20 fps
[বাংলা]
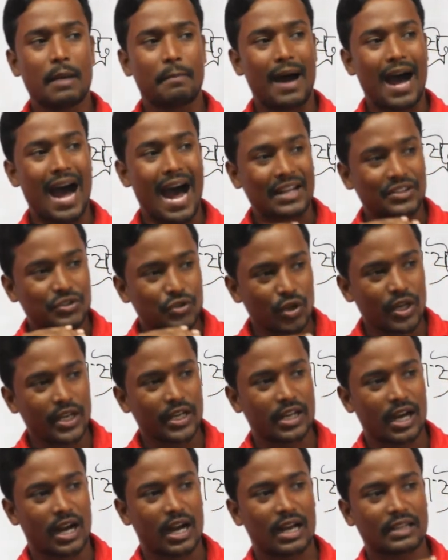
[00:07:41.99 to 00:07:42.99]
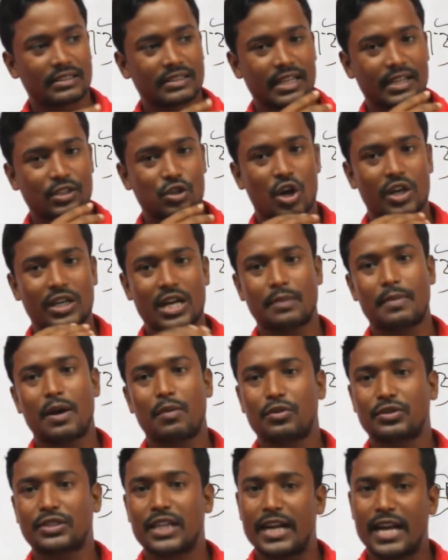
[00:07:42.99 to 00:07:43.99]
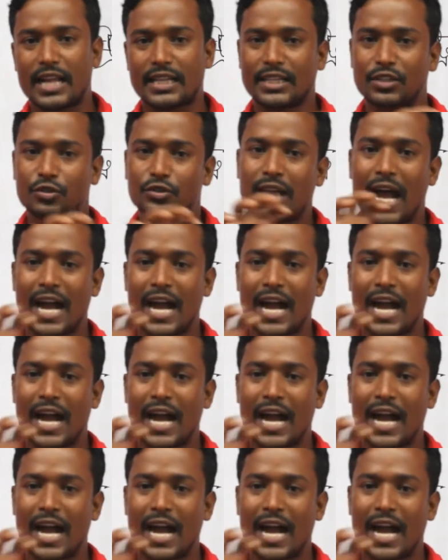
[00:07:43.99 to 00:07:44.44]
বা আঞ্চলিক যে সরকার ব্যবস্থা এটাতে কিন্তু